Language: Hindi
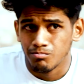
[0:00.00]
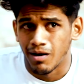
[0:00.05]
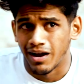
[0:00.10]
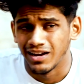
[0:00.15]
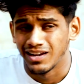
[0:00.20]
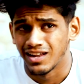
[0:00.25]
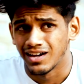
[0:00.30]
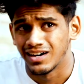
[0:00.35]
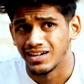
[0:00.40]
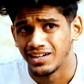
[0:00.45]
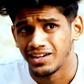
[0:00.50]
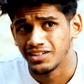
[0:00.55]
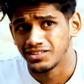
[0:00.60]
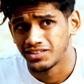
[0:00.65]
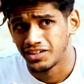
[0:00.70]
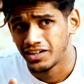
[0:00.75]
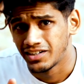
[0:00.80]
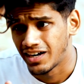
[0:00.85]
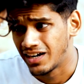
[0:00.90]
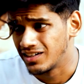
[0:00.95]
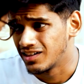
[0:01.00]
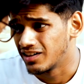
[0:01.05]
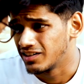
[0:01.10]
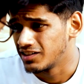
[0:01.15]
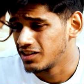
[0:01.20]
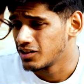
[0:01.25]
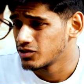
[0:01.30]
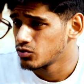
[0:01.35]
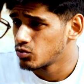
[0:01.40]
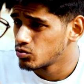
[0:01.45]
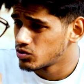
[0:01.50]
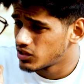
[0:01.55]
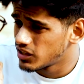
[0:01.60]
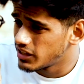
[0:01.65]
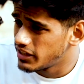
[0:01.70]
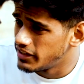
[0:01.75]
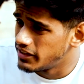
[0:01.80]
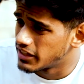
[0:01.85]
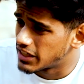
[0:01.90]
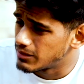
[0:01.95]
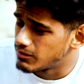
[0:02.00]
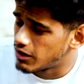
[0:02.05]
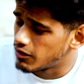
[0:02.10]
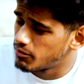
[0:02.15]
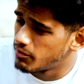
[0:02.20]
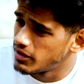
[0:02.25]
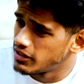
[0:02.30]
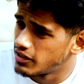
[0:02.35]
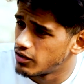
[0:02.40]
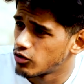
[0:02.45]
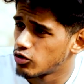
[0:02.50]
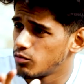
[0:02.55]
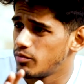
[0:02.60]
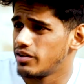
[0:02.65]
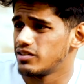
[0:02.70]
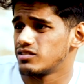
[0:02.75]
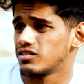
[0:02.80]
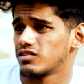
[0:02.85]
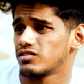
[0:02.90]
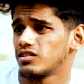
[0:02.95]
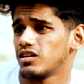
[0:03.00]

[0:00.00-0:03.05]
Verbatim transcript: भाई लगा ले इतनी टाइट आ रही है तो उसे ईंट के भाव बिल्डर को बेच